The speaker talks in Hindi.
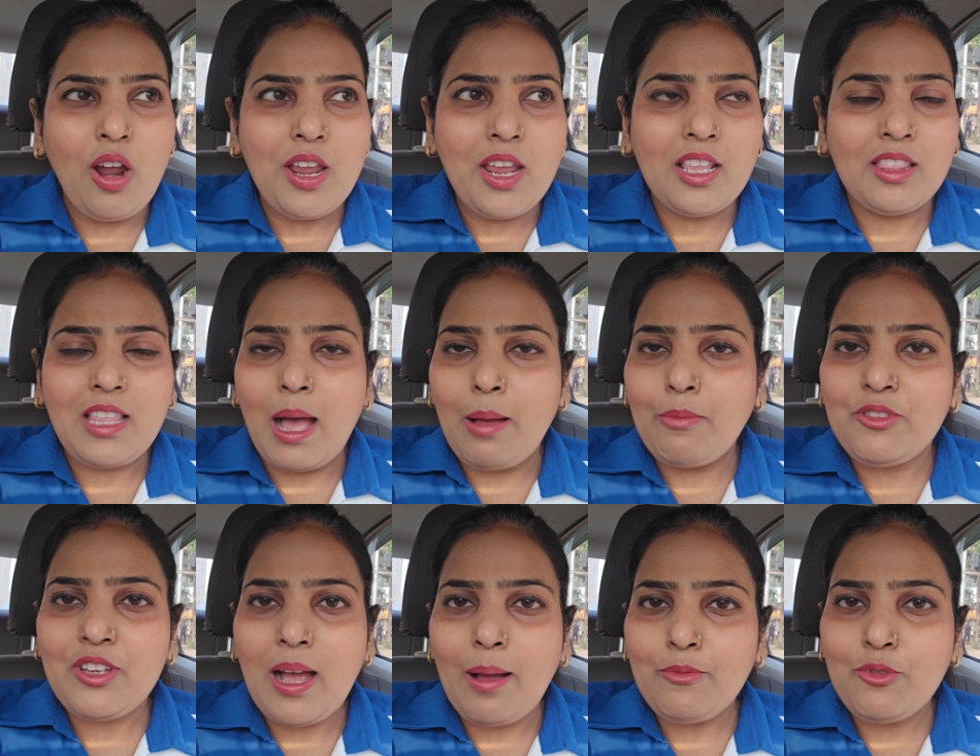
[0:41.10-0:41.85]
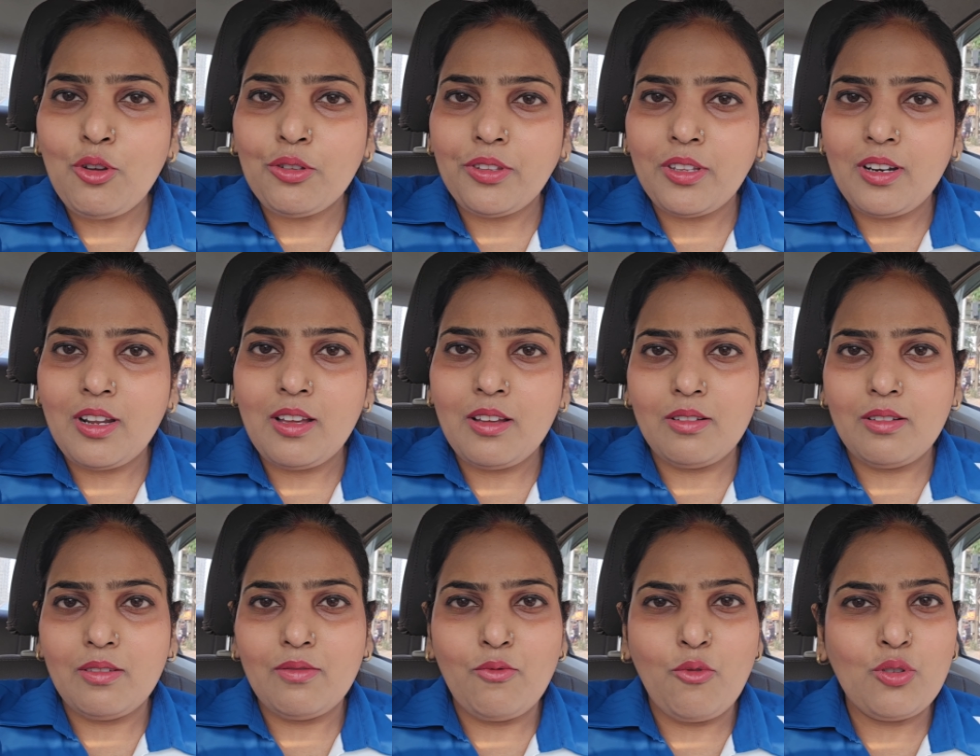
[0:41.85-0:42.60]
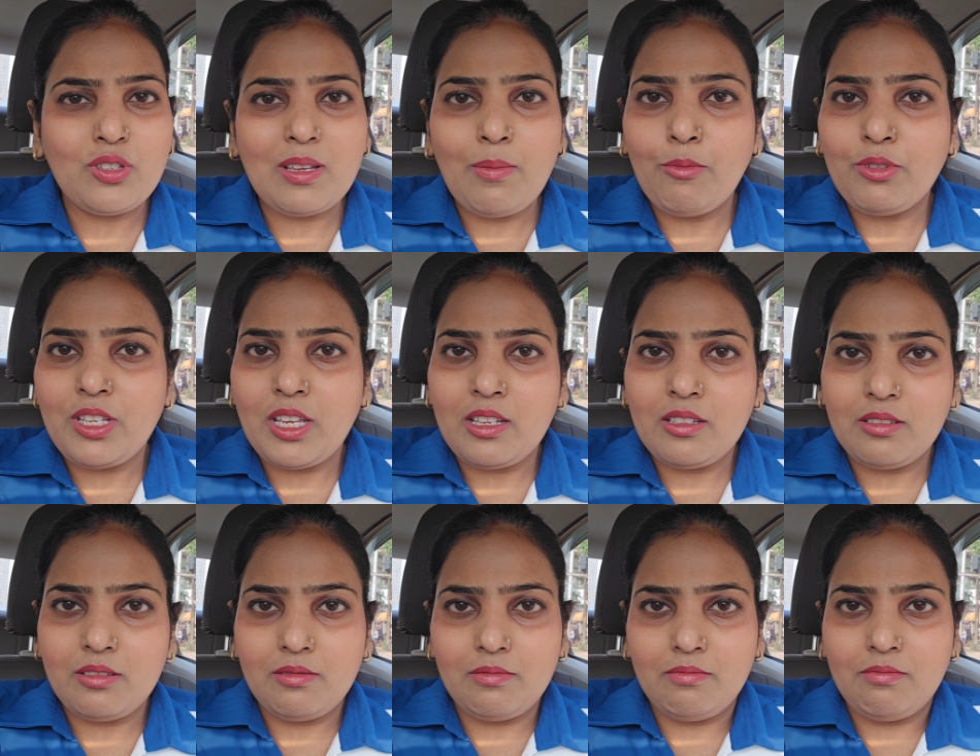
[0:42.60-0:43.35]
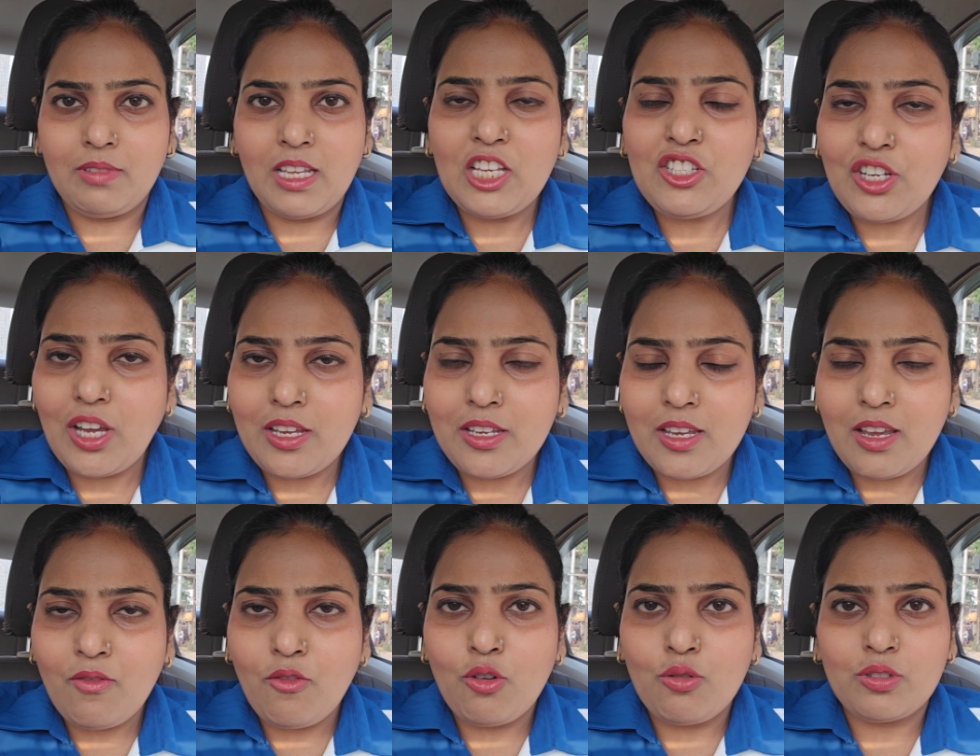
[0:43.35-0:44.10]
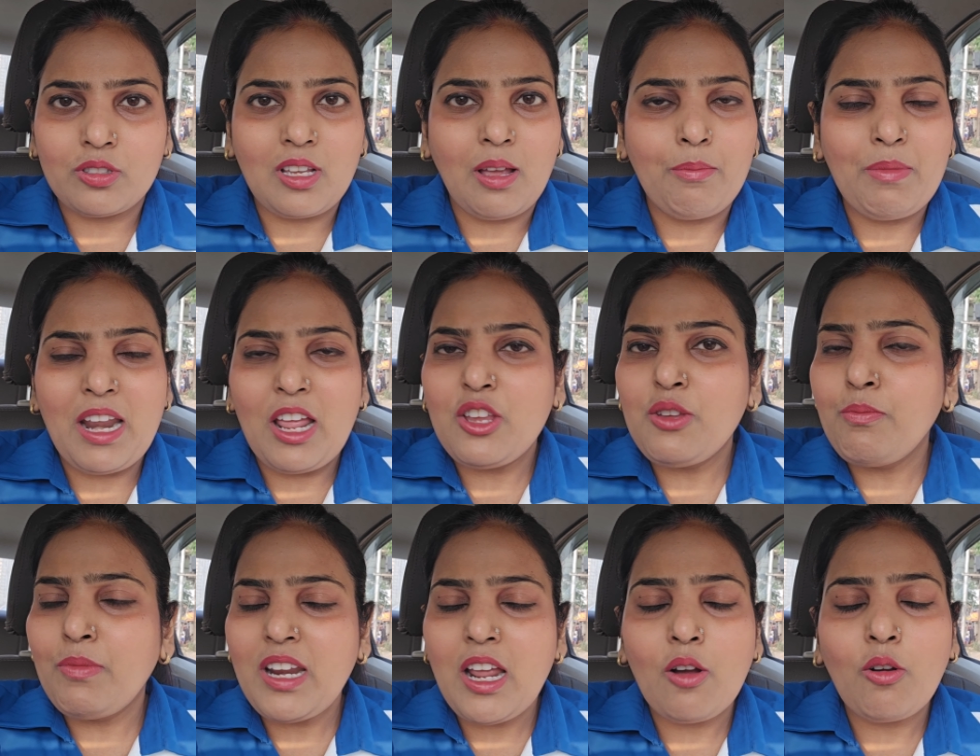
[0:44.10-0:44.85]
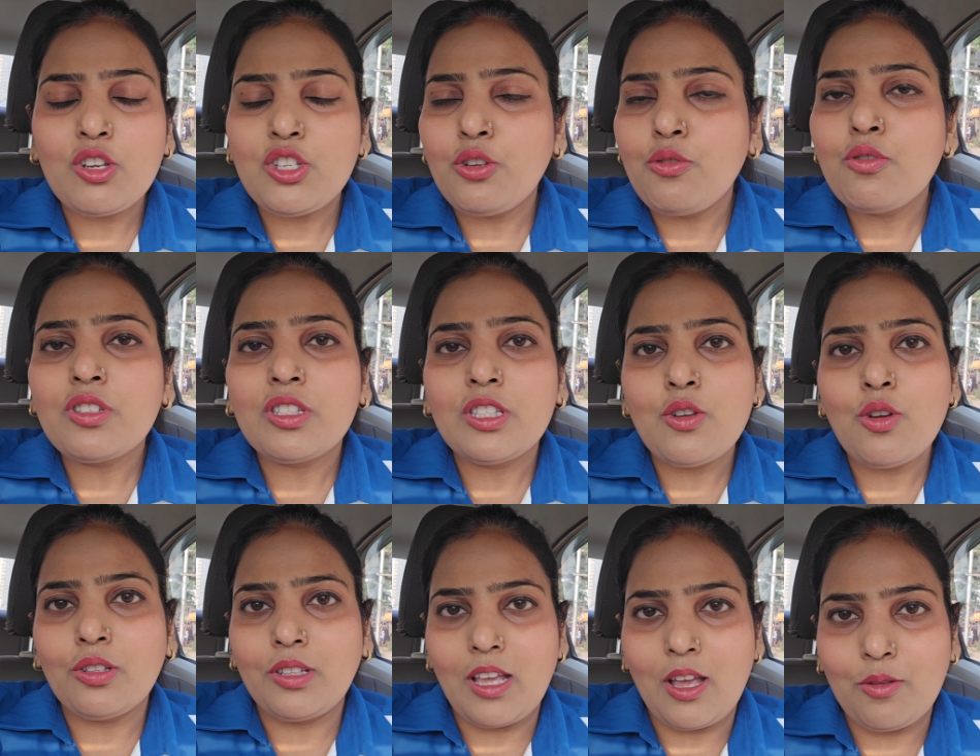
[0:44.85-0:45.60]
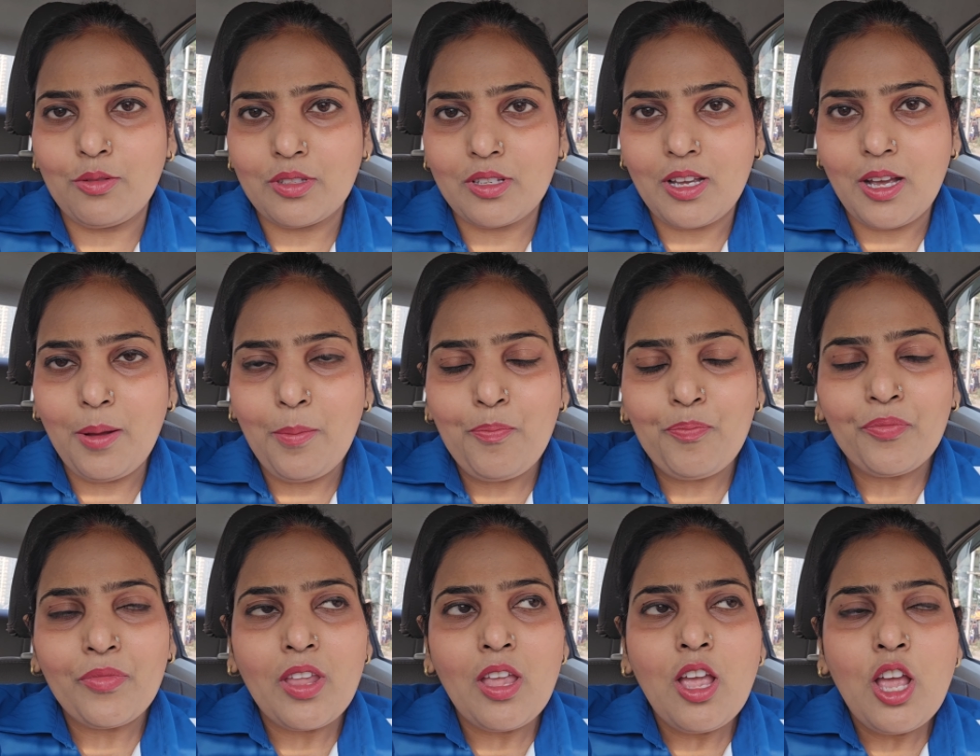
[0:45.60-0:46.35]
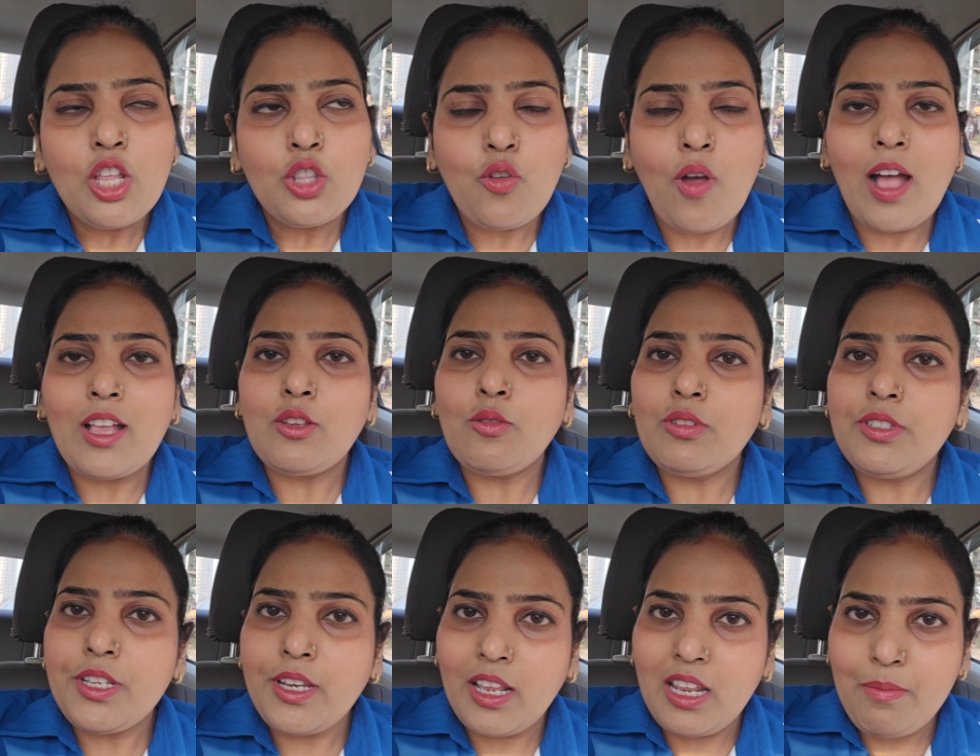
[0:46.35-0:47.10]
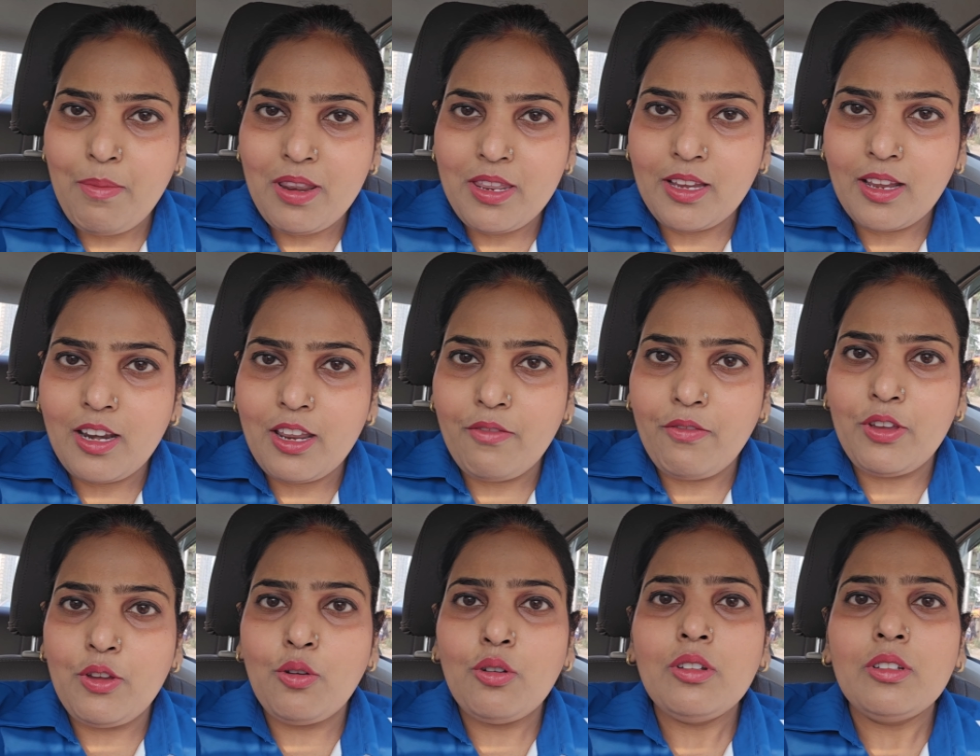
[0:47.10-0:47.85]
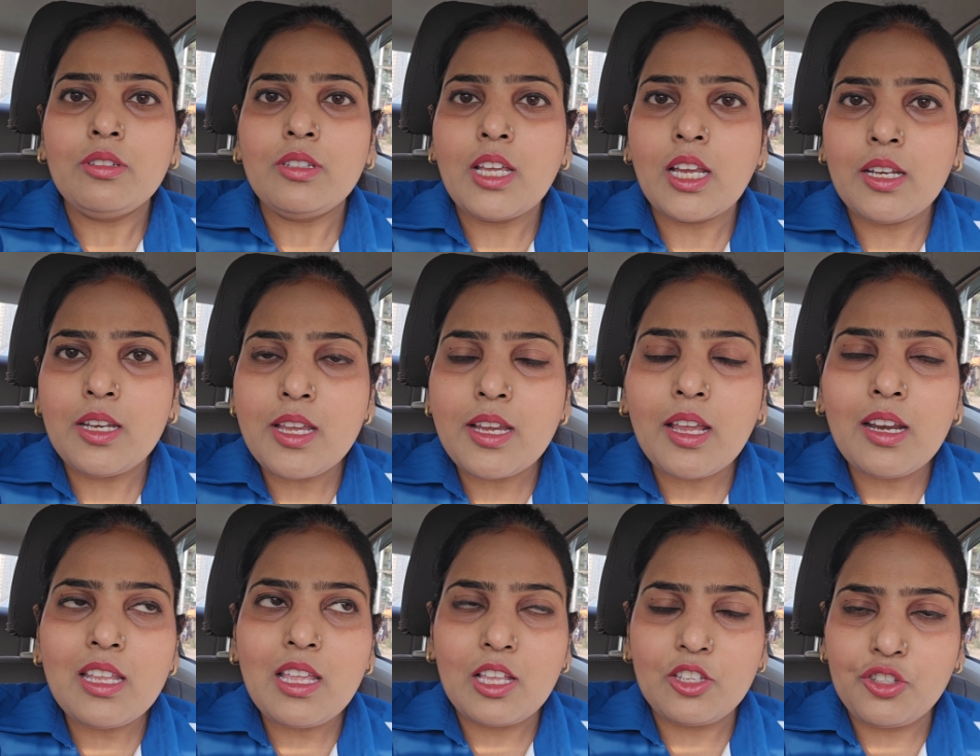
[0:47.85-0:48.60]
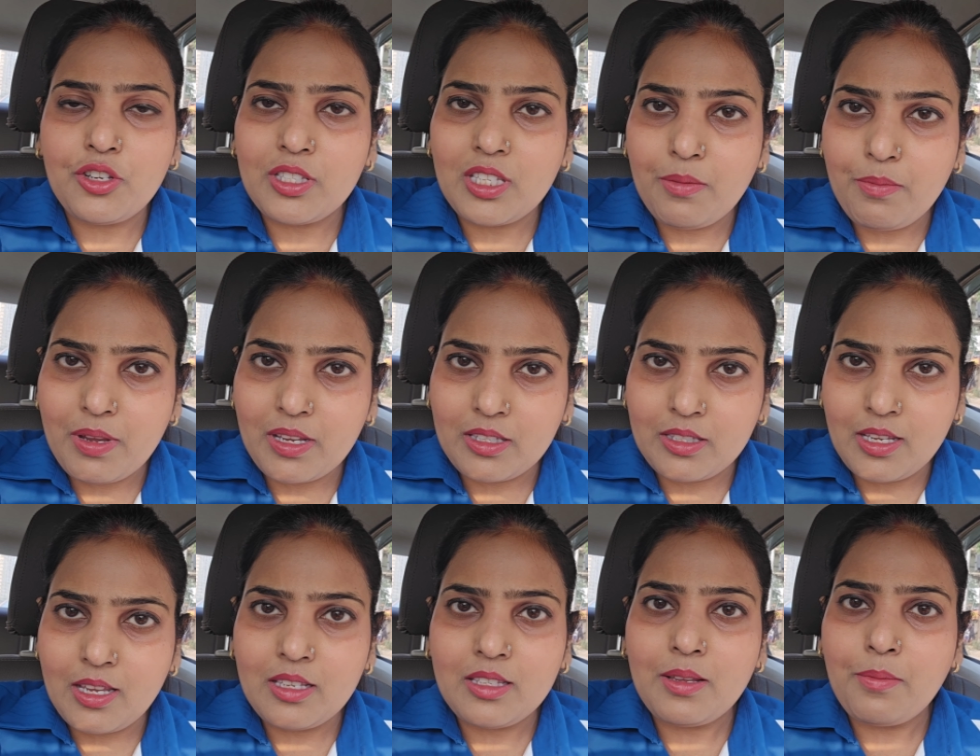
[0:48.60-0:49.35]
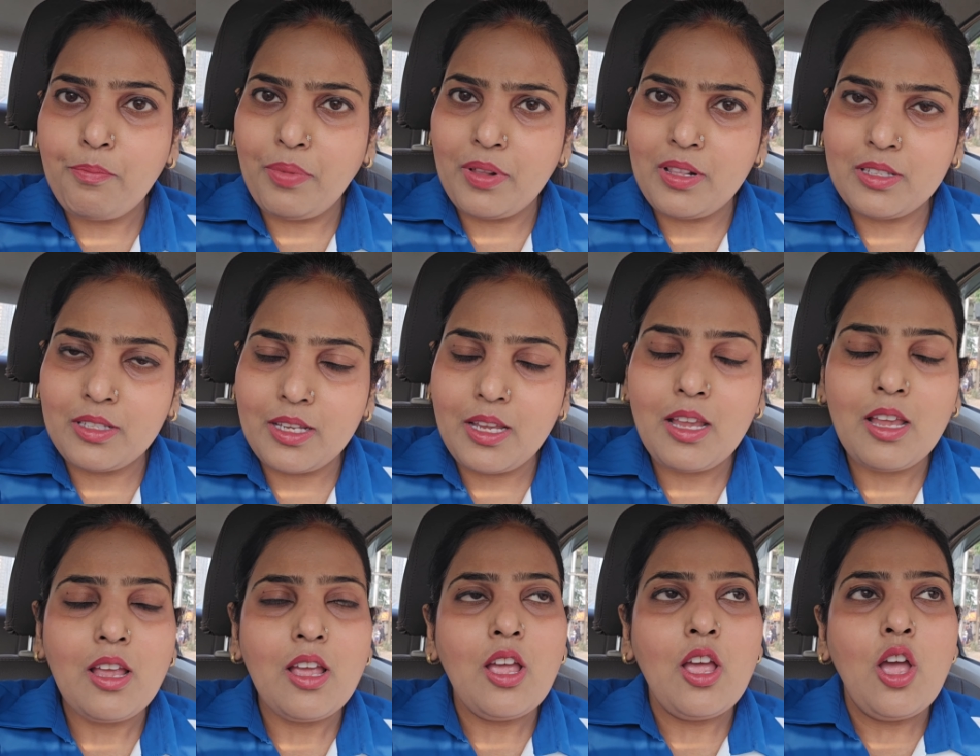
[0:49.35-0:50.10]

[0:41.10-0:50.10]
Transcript: और ये ताम झाम जो होते हैं ना वो सब मुझे नहीं चाहिए वो उसका मेरा मेरा कुछ यूज़ नहीं होता है उसका तो आज उसी के लिए मैं निकली हुई हूँ देखने के लिए अच्छी सी मिक्सी सिंपल सी